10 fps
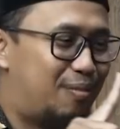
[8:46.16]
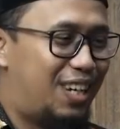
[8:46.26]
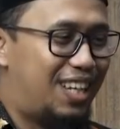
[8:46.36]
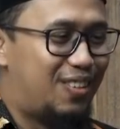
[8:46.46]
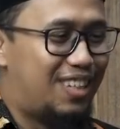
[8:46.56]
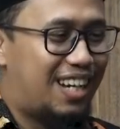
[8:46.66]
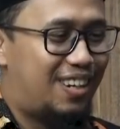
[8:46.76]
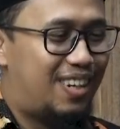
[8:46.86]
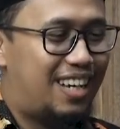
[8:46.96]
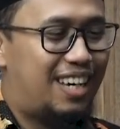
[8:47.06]
Tapi
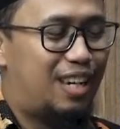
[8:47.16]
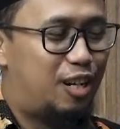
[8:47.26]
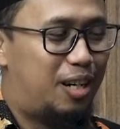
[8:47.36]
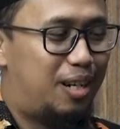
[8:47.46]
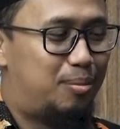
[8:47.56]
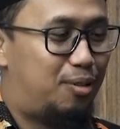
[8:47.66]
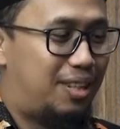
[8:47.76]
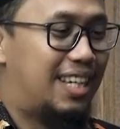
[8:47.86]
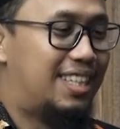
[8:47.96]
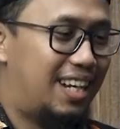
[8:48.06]
dituliskan oleh uh,
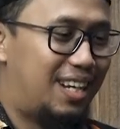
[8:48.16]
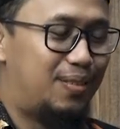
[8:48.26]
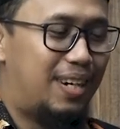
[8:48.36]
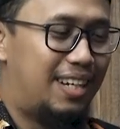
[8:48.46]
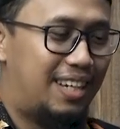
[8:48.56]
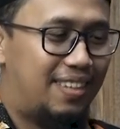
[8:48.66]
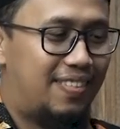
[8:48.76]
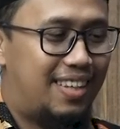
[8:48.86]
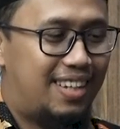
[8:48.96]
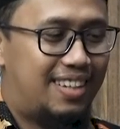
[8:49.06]
Mu'tazilah dua ini.
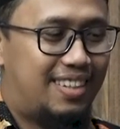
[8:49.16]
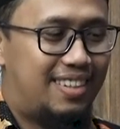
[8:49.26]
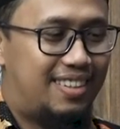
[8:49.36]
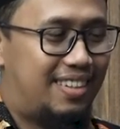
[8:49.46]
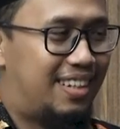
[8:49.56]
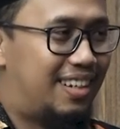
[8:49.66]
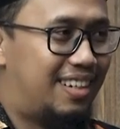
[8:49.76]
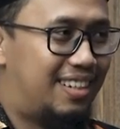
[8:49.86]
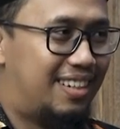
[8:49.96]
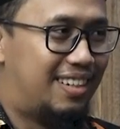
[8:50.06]
Oh,
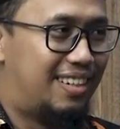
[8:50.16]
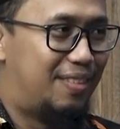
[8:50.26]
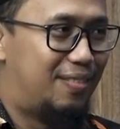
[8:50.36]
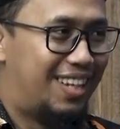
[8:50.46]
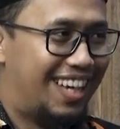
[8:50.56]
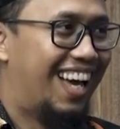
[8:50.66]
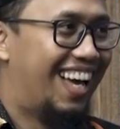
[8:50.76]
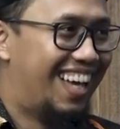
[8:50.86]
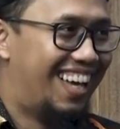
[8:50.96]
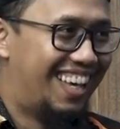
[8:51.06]
makanya uh, lupa ya. Eh, iya.
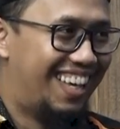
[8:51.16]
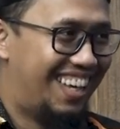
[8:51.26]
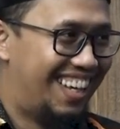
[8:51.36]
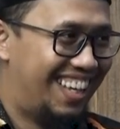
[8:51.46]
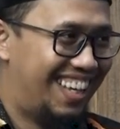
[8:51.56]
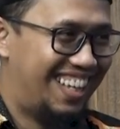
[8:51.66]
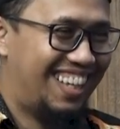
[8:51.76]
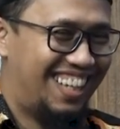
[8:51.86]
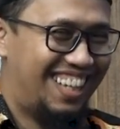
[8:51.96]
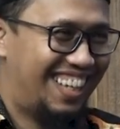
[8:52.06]
Ini kalau bicara